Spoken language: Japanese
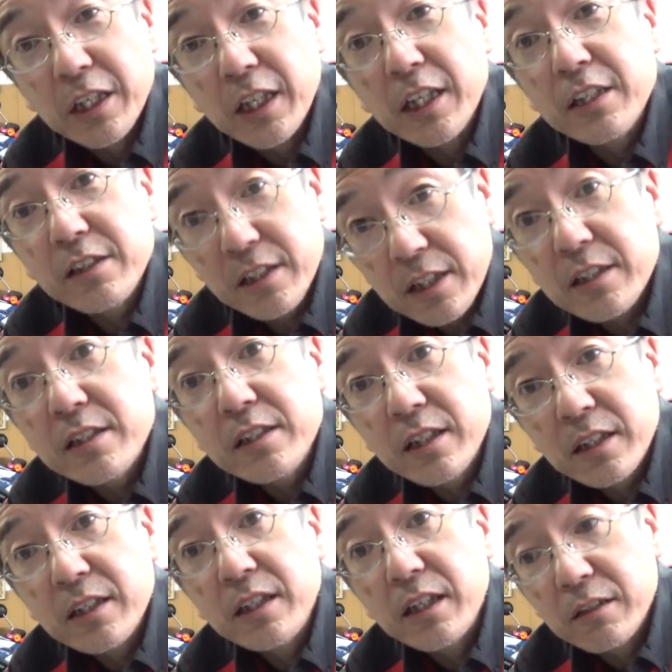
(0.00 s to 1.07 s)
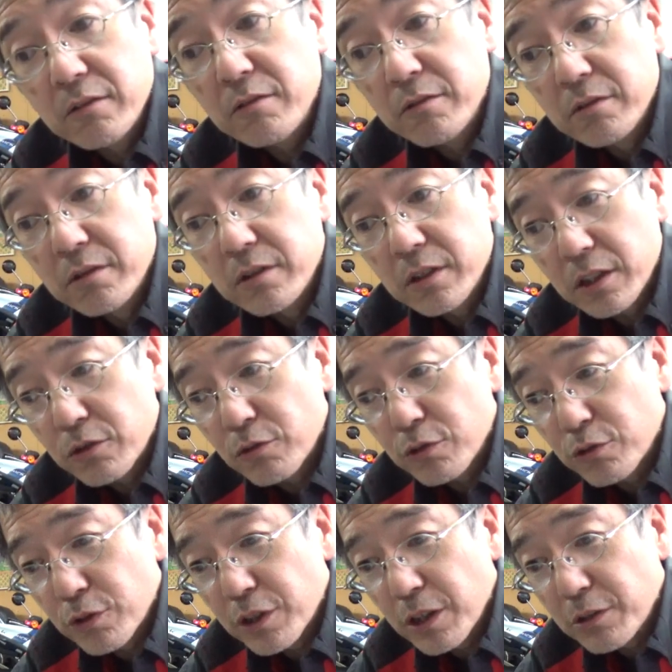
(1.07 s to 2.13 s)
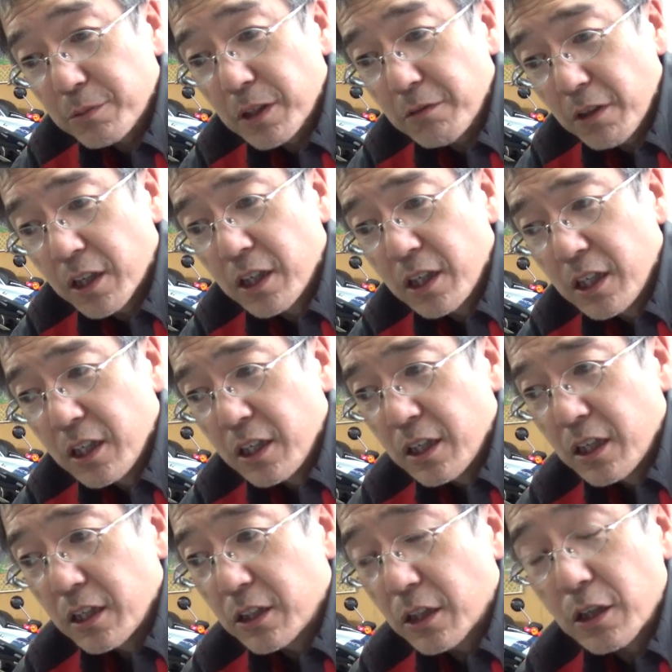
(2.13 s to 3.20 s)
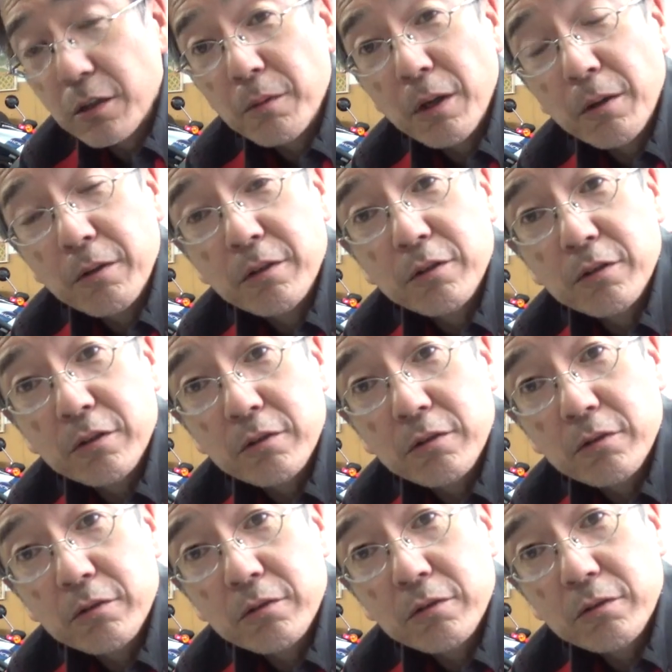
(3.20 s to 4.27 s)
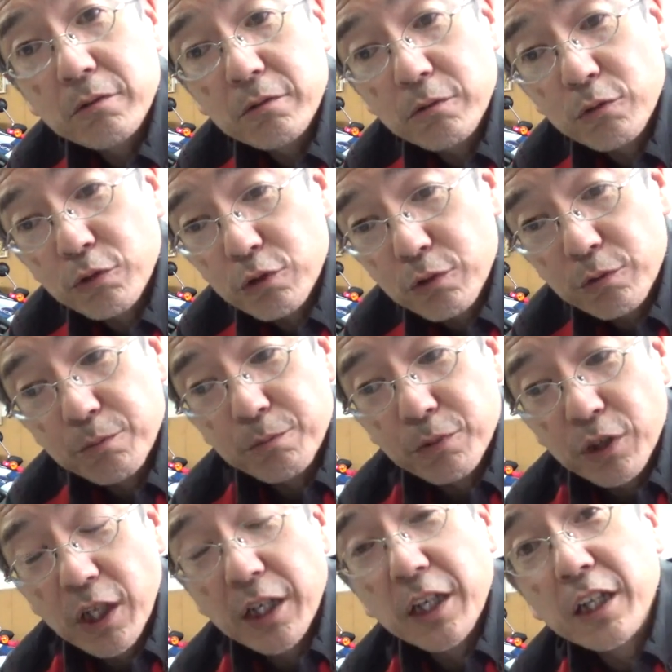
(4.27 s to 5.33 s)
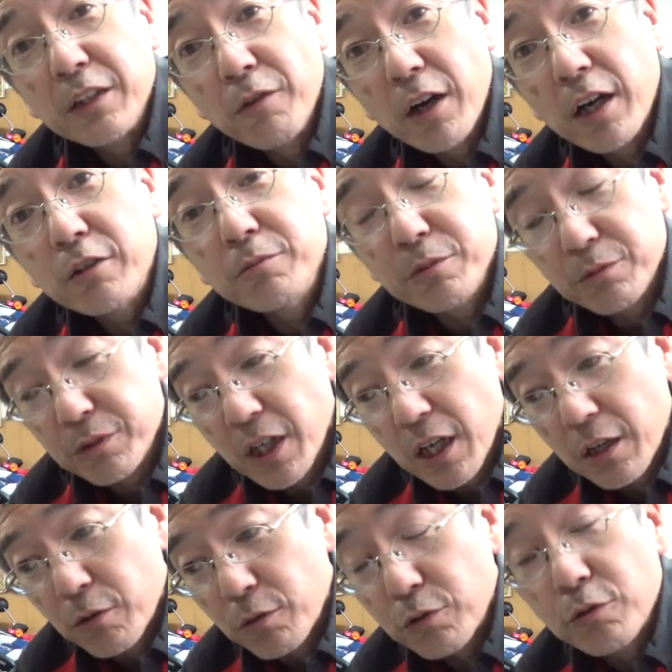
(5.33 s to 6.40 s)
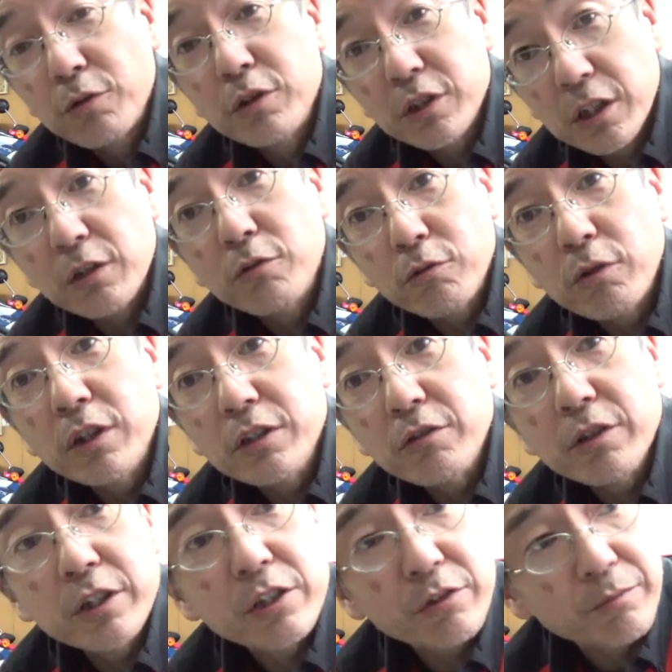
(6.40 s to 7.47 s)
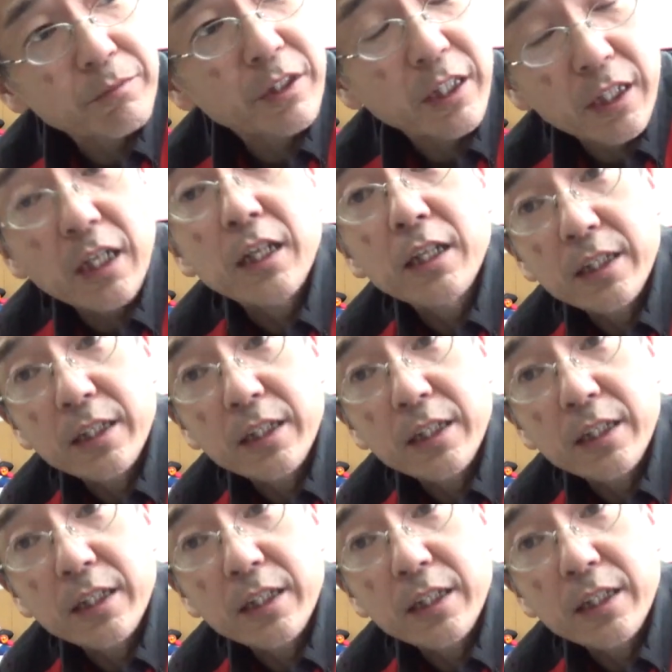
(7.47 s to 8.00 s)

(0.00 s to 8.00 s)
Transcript: ないですねって、それそれやる場合はだからまあ本当に外観で分かる部分ああこういうところで交換した方がいいですよみたいな